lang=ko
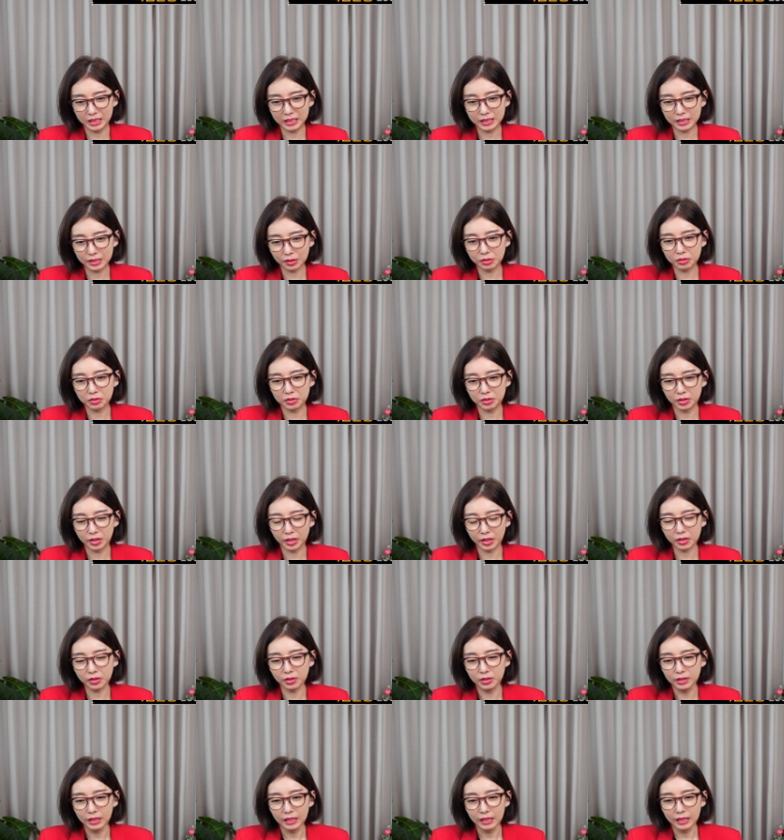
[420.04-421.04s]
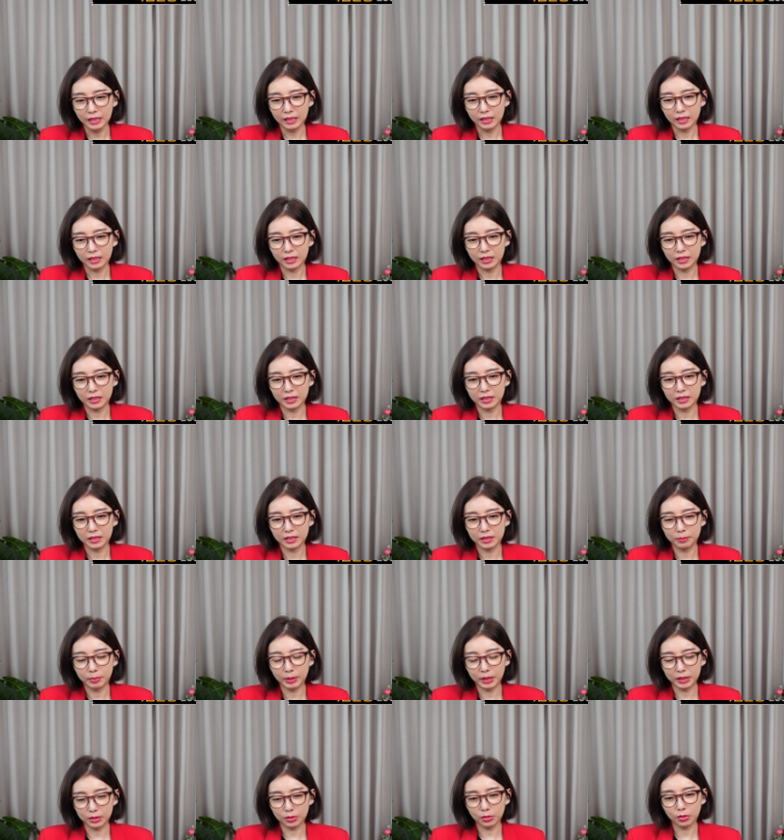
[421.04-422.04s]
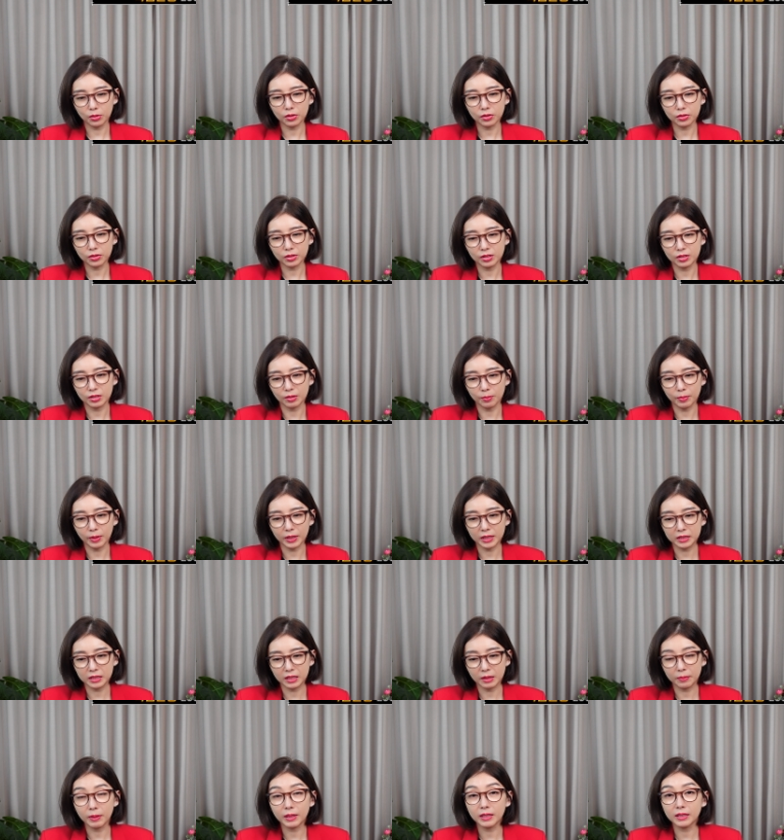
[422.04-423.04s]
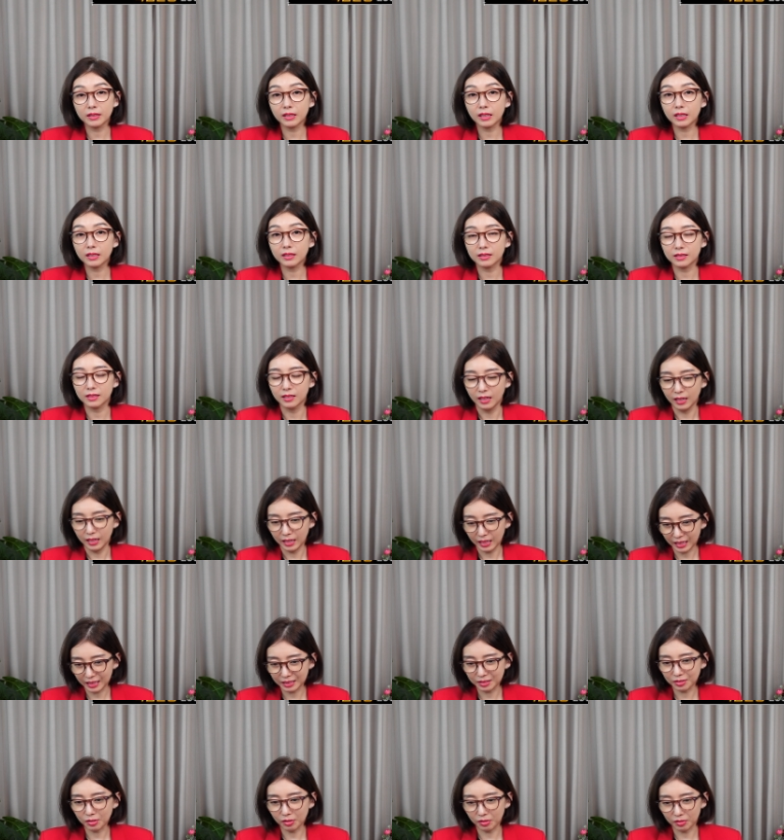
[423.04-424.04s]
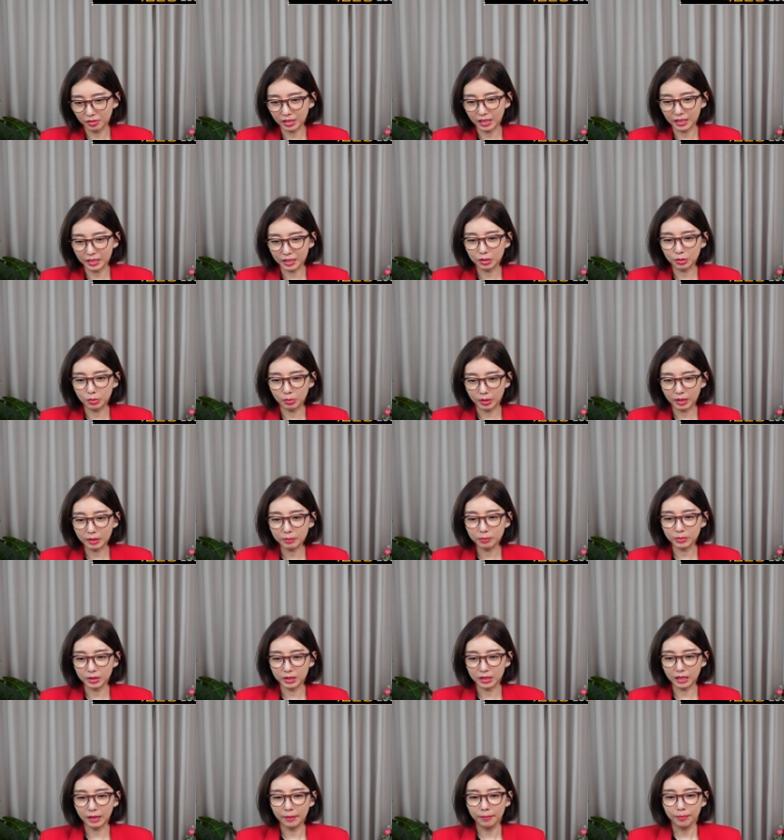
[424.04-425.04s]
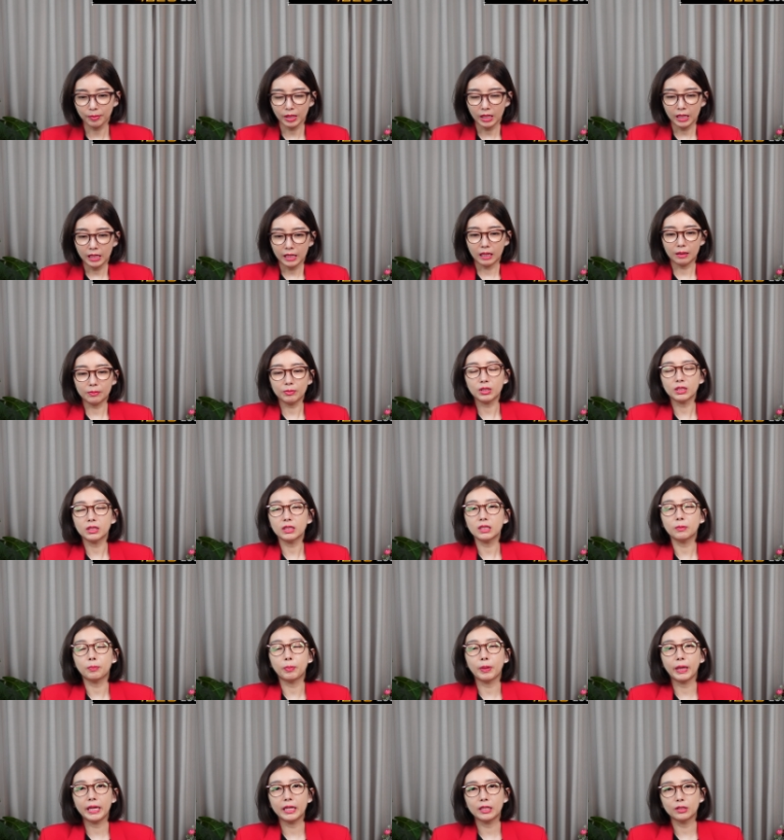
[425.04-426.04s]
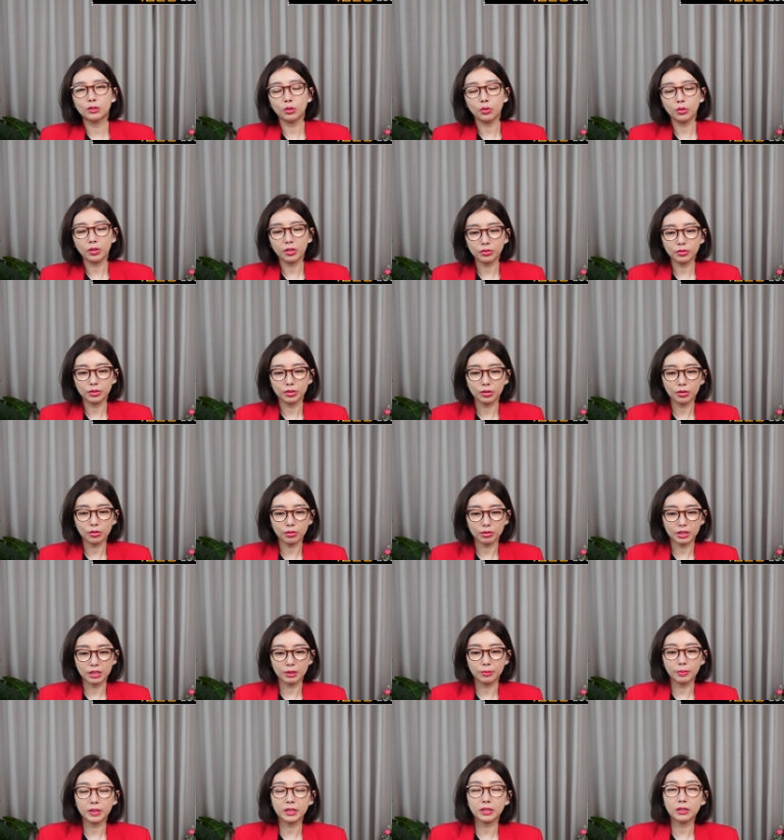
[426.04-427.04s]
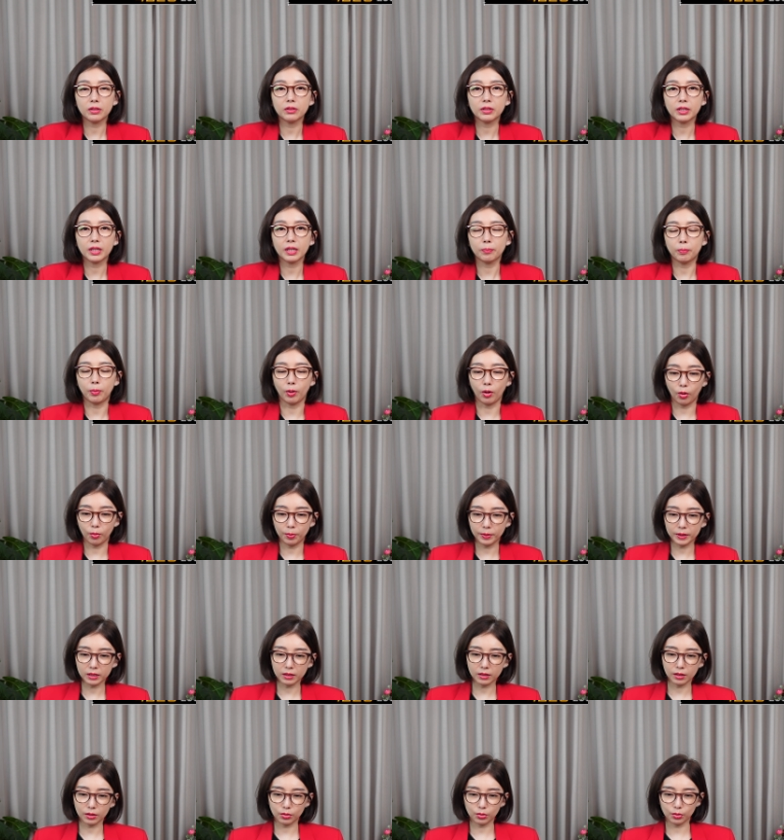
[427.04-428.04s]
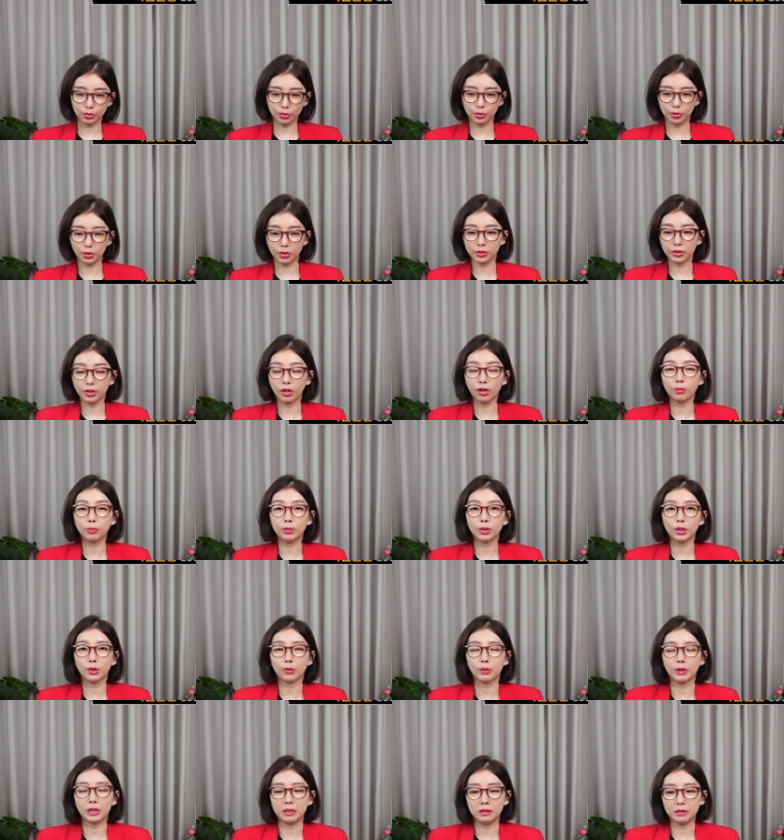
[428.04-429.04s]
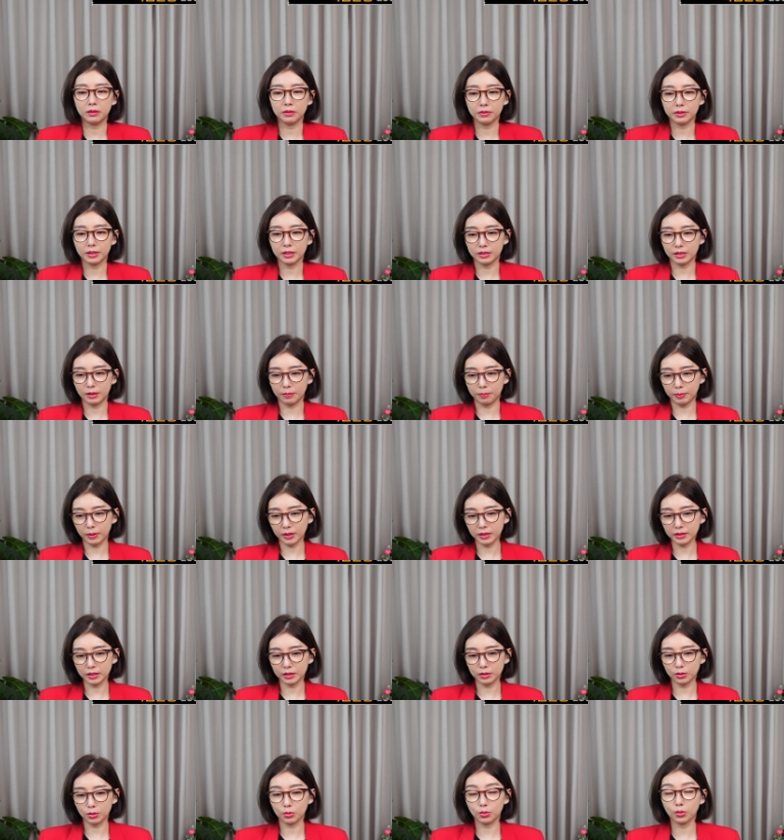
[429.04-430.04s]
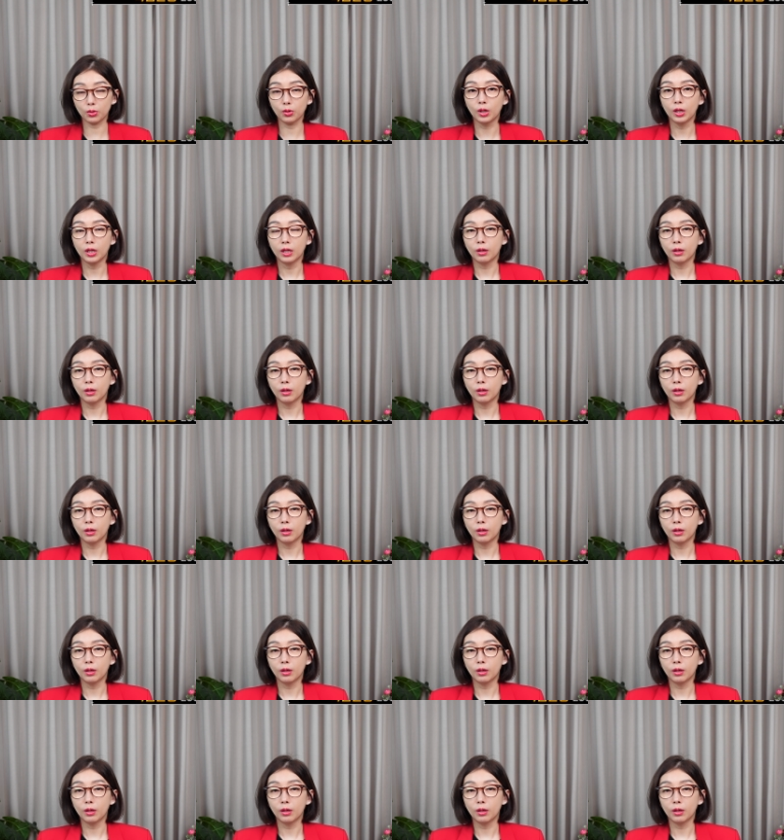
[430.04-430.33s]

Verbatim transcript: 있었는데요. 어, 배소연이 좀 빠르게 판단을 한 것 같기도 합니다. 아무튼 이 배소연이요. 김혜경의 법인카드 유형 혐의 사건 관련된 재판에서도